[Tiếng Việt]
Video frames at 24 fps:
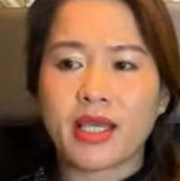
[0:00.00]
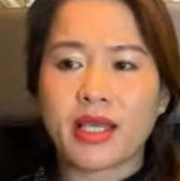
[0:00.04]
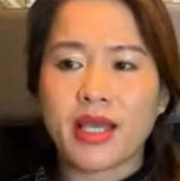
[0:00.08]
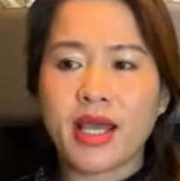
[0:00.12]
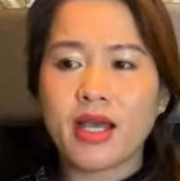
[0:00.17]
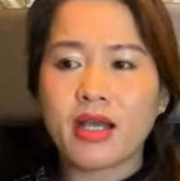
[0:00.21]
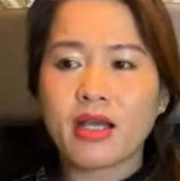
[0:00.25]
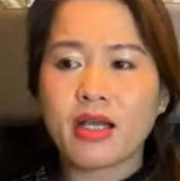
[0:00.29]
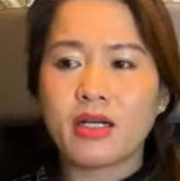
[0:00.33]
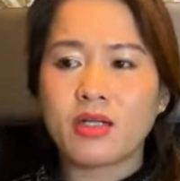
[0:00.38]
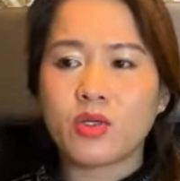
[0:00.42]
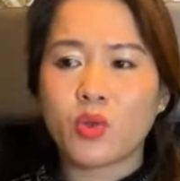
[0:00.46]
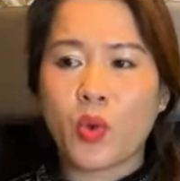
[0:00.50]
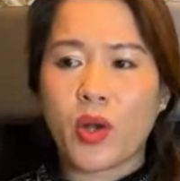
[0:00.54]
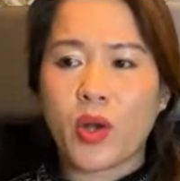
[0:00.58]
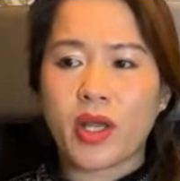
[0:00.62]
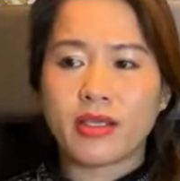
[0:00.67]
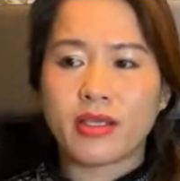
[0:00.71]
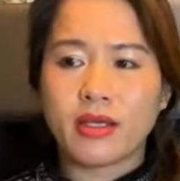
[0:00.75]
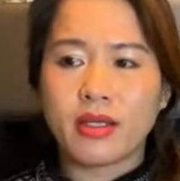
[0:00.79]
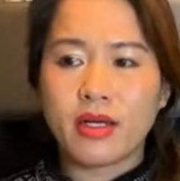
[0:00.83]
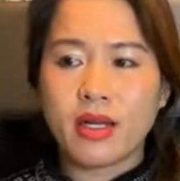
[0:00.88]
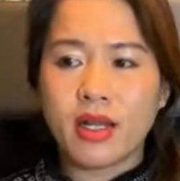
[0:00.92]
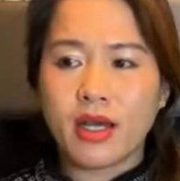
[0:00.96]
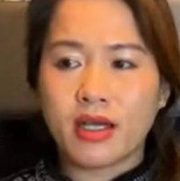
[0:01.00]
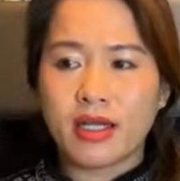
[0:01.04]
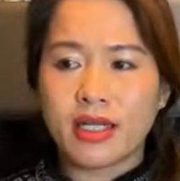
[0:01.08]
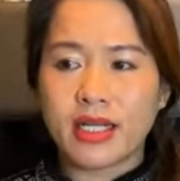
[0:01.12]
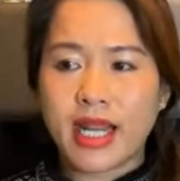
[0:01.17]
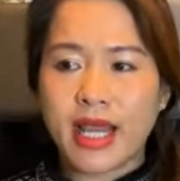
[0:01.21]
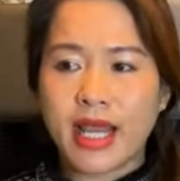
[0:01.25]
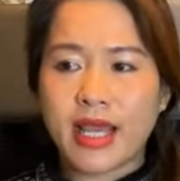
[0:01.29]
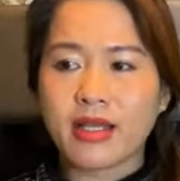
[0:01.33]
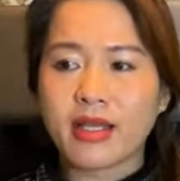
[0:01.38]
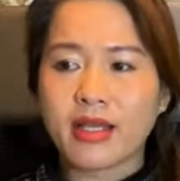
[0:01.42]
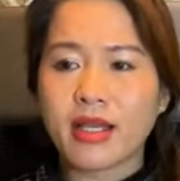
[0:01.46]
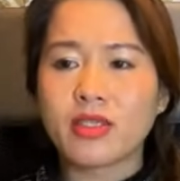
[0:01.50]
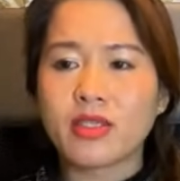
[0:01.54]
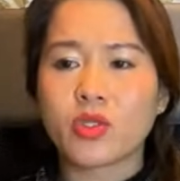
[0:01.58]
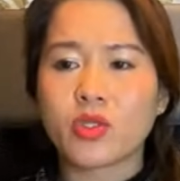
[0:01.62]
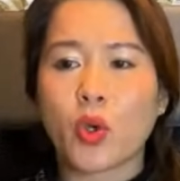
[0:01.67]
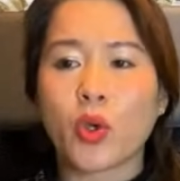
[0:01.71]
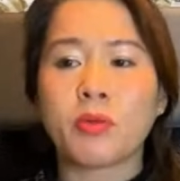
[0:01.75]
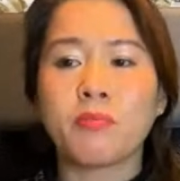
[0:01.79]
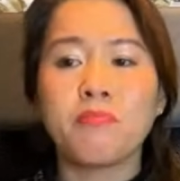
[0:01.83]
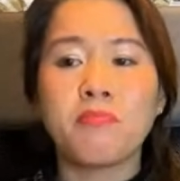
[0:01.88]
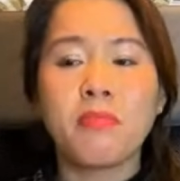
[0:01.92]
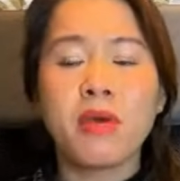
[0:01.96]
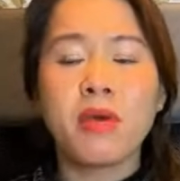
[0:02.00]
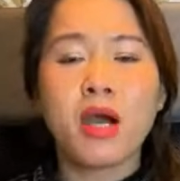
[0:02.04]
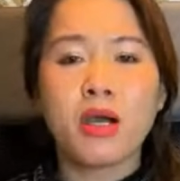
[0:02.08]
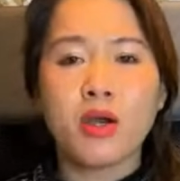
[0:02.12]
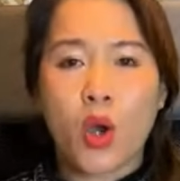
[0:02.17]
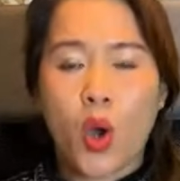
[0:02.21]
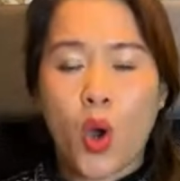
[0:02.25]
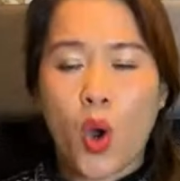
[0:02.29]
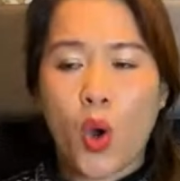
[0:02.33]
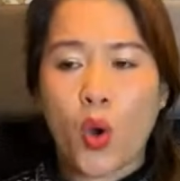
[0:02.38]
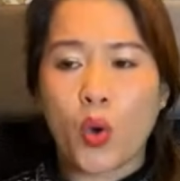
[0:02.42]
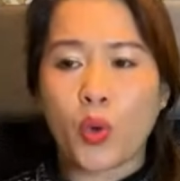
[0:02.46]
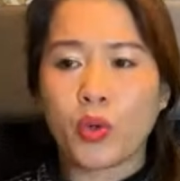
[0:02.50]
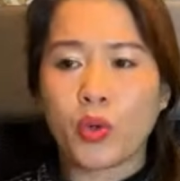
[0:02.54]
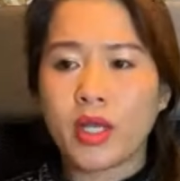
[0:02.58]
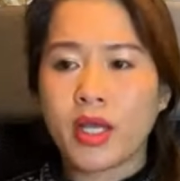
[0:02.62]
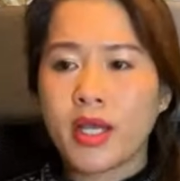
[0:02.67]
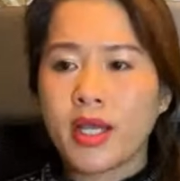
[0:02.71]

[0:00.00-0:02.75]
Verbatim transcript: khác hơn ngoài những lời lẽ kết tội mơ hồ,